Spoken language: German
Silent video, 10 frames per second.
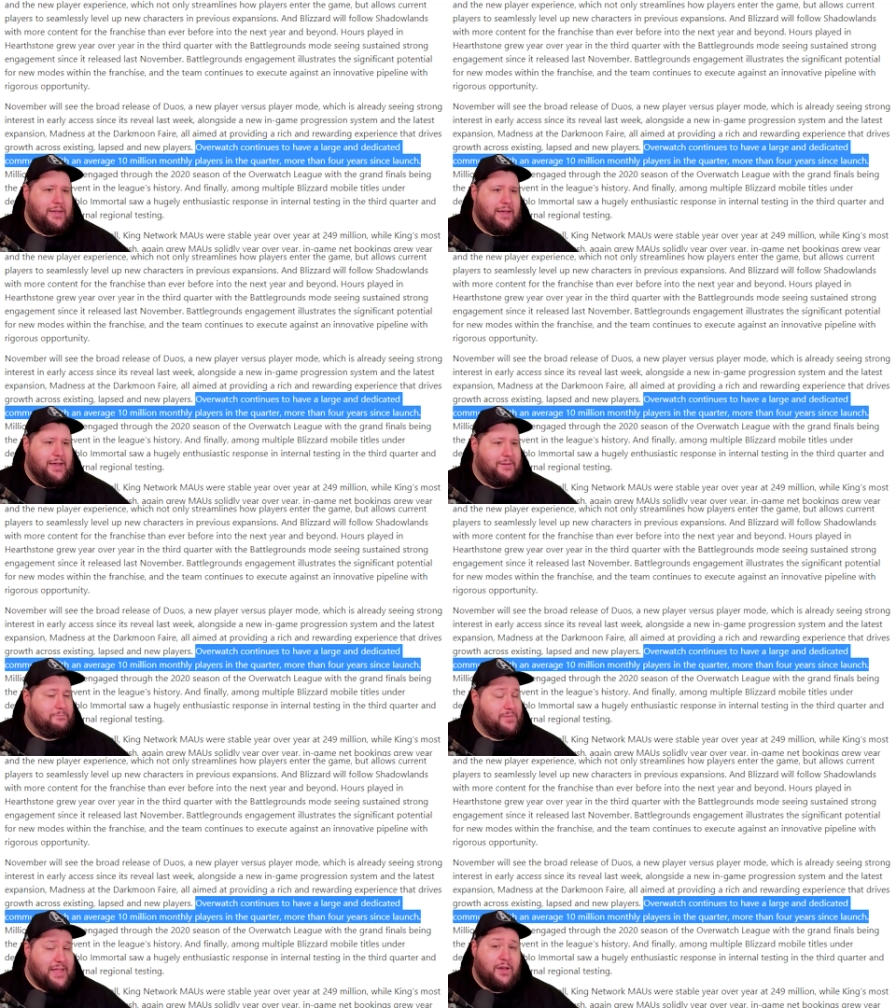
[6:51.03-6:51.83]

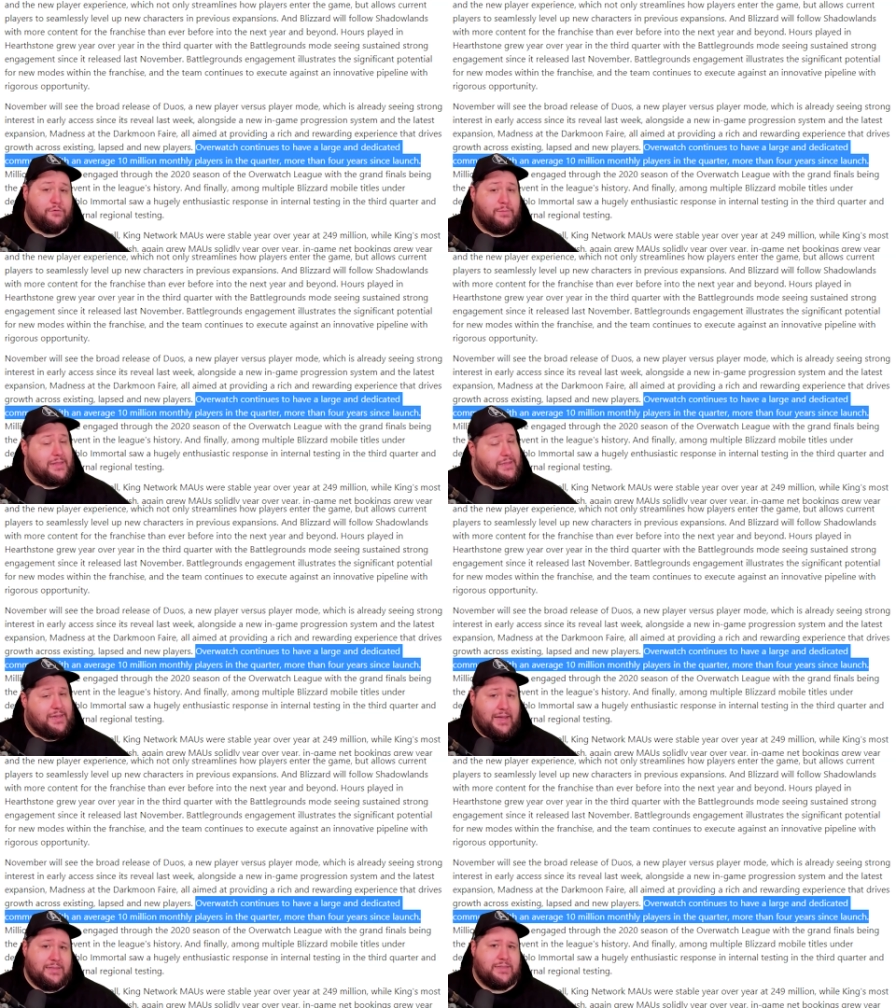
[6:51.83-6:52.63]
Ähm, darf man in
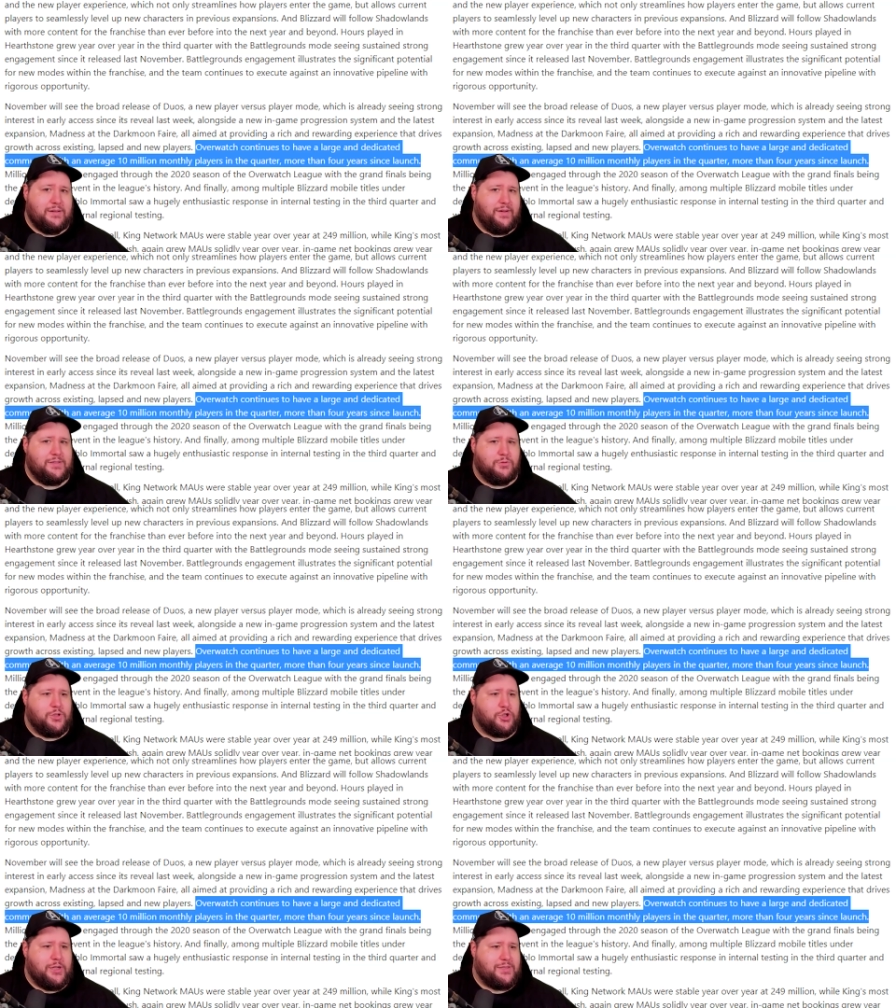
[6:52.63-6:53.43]
keinster Weise
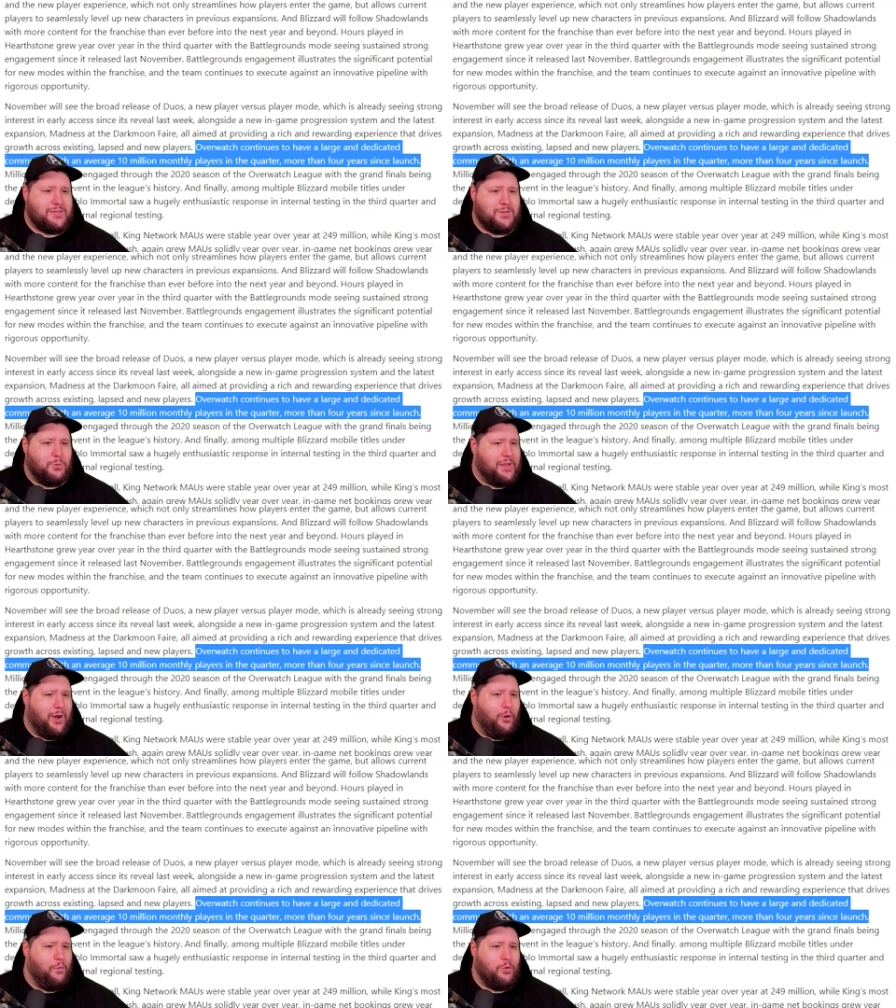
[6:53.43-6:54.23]
unterschätzen
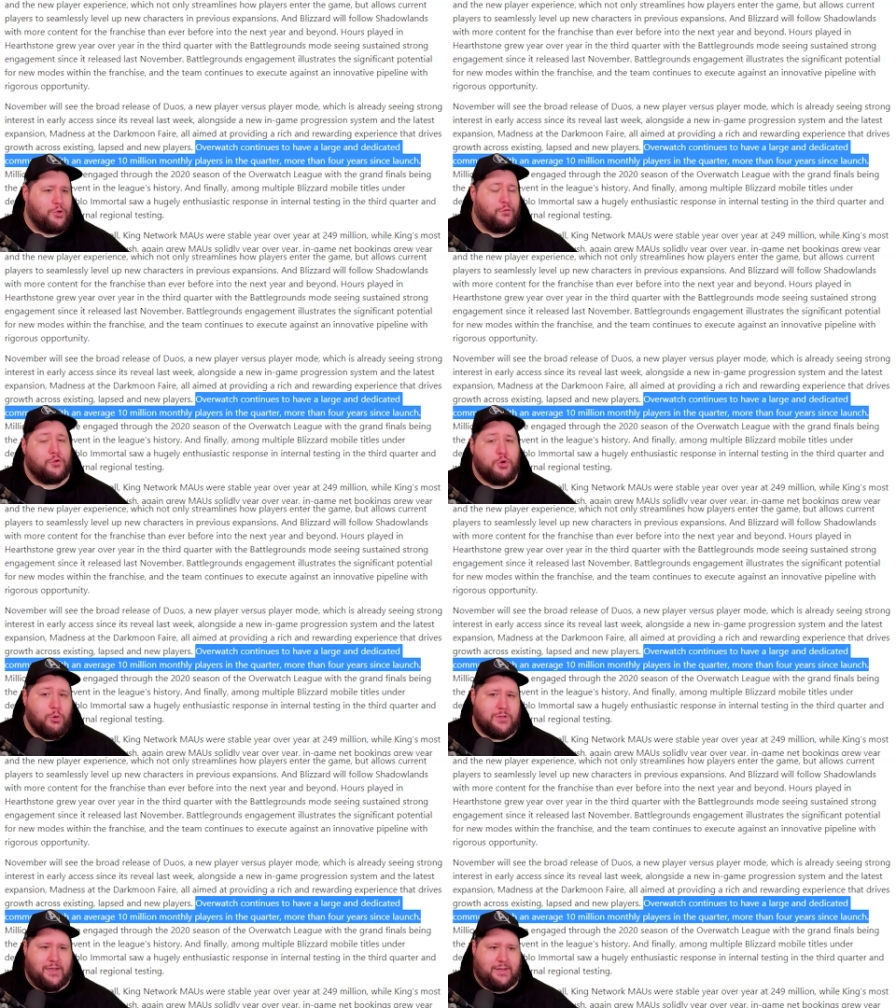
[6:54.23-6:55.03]
oder Overwatch für
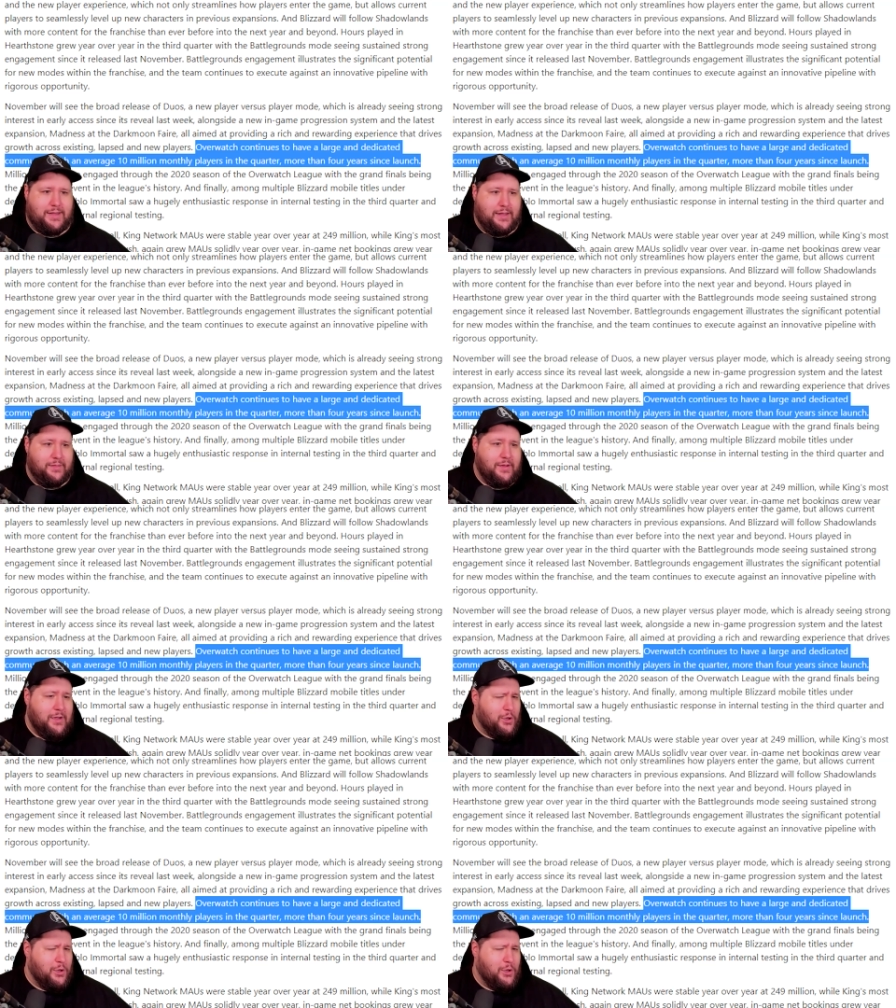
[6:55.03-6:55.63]
tot erklären.